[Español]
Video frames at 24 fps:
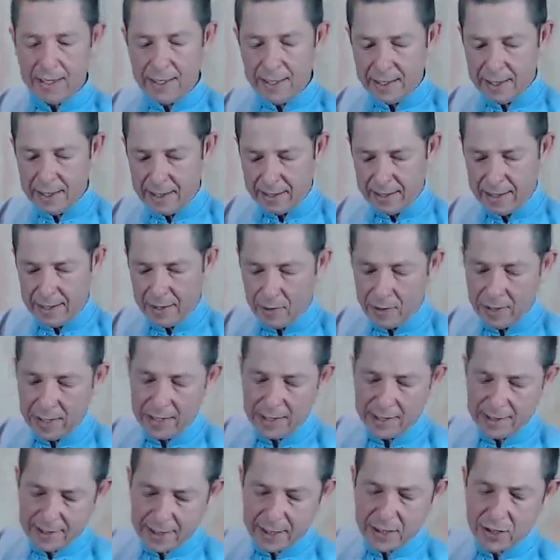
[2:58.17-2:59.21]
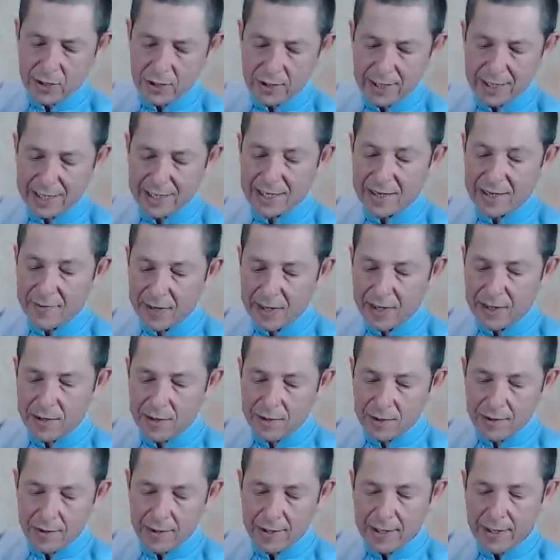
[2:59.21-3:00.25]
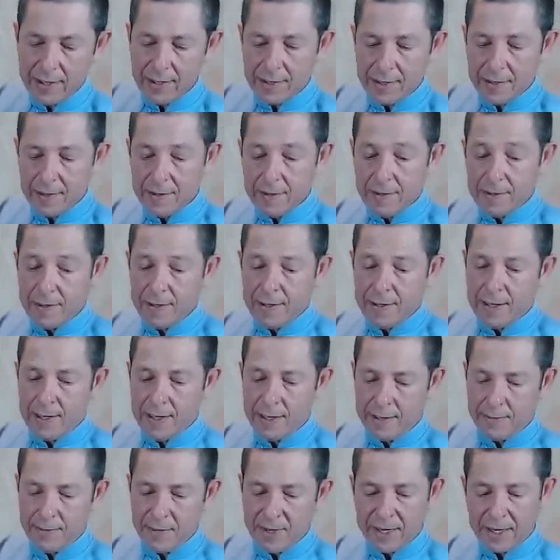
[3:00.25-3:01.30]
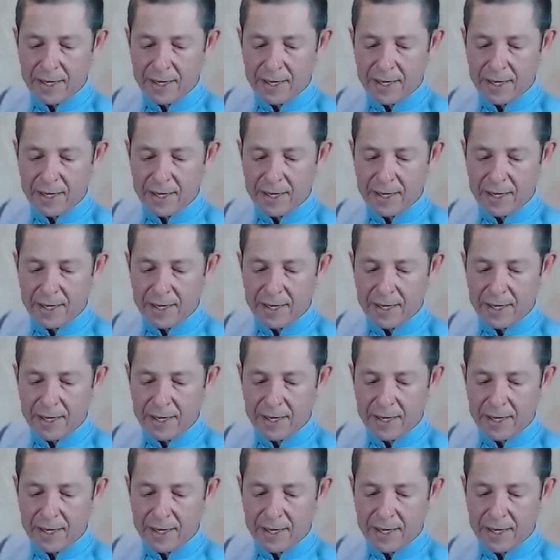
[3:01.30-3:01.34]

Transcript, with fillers: y los ejercicios de ese vídeo, eh, mi